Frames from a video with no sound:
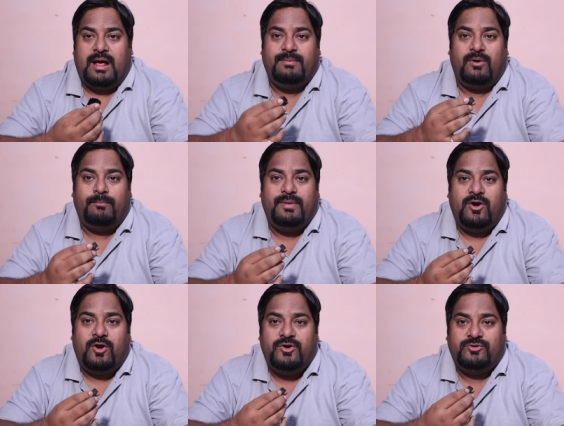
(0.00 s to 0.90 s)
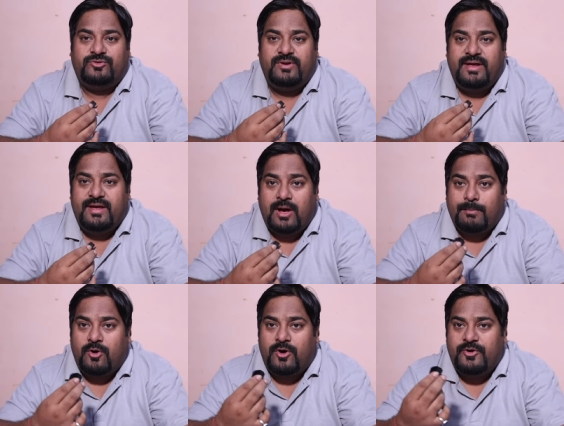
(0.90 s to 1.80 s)
आप, आप मेरा ऑडियो सुनिए
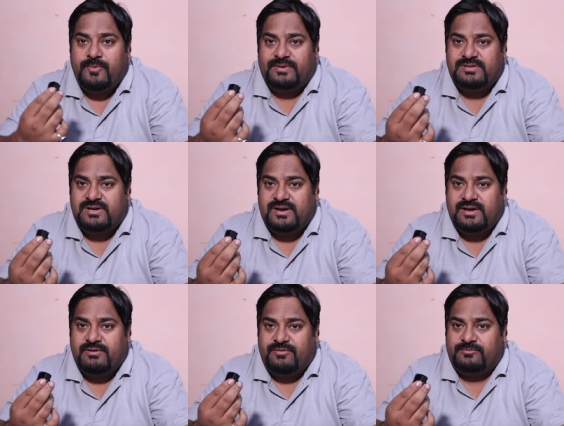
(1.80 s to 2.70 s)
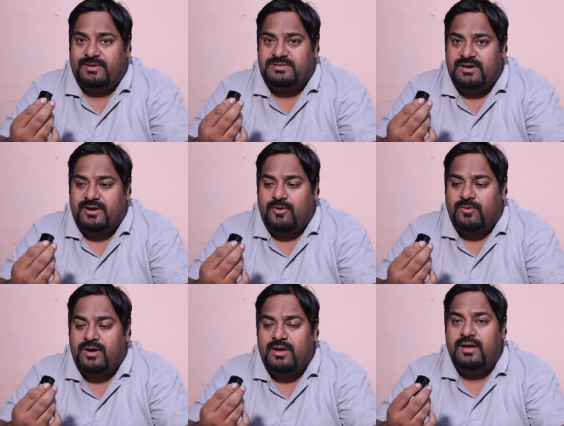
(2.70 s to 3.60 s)
आपको ऑडियो पता चल रहा है डिफरेंस पता चल रहा
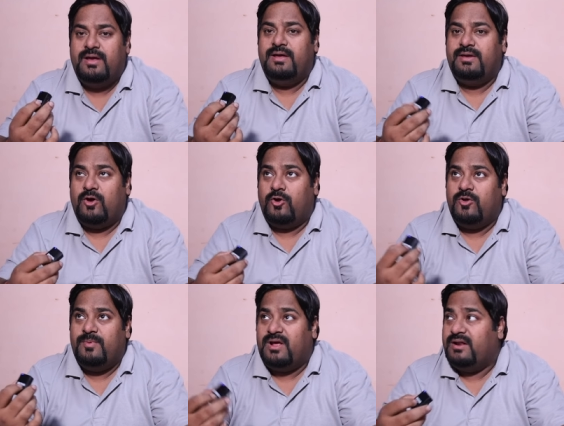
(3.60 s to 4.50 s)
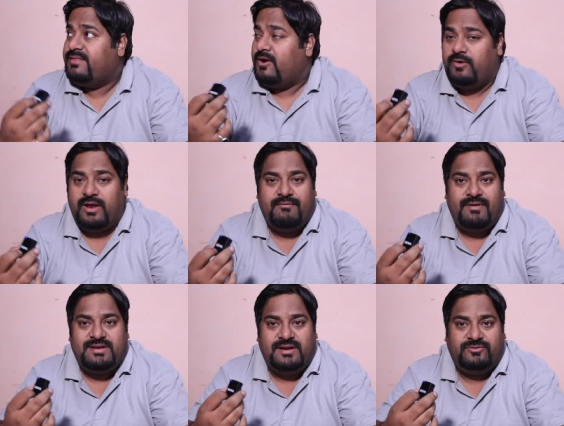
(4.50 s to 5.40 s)
होगा कि ऑडियो पे हर सराउंडिंग
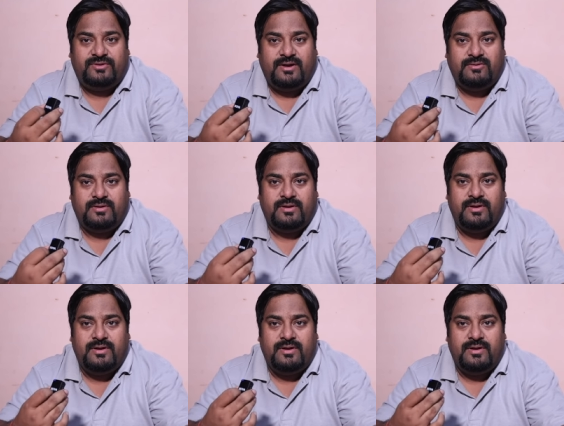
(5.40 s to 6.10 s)
आवाज़ आनी स्टार्ट हो गई